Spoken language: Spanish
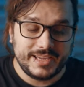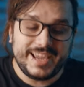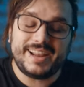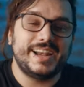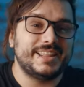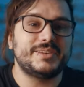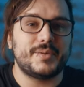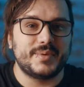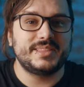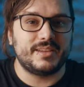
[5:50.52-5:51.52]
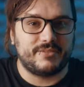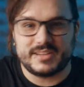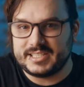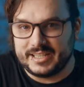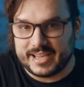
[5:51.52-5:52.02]
y es relativamente
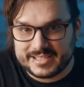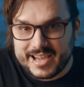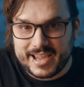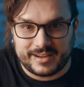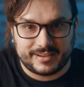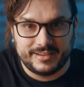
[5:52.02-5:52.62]
fácil de hacer.